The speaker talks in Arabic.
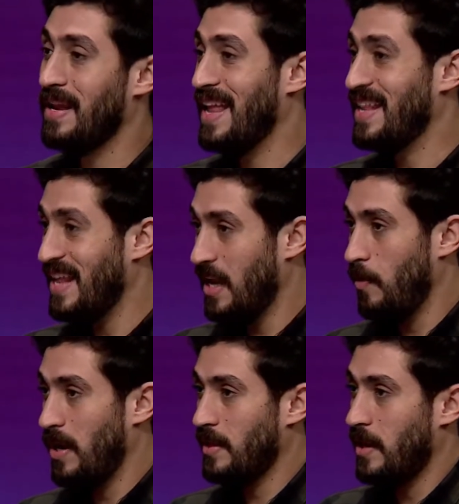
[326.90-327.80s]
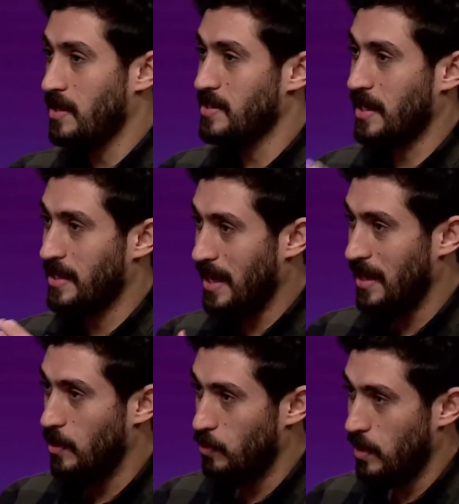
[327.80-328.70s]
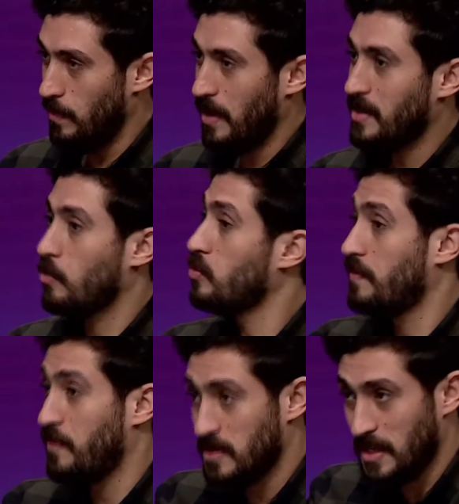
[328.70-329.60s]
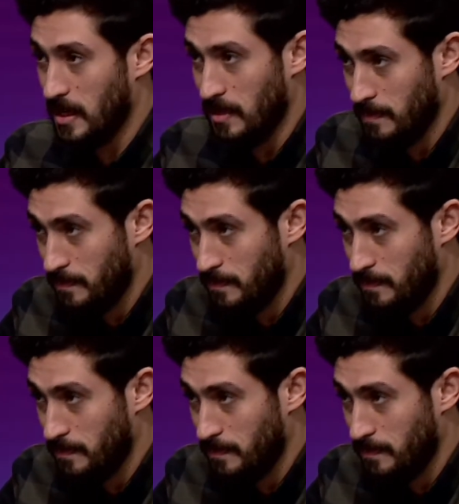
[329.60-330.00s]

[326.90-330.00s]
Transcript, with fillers: الاداء الاولاني انا عذرك الدخله الاولى وبتاع انت كنت فاصل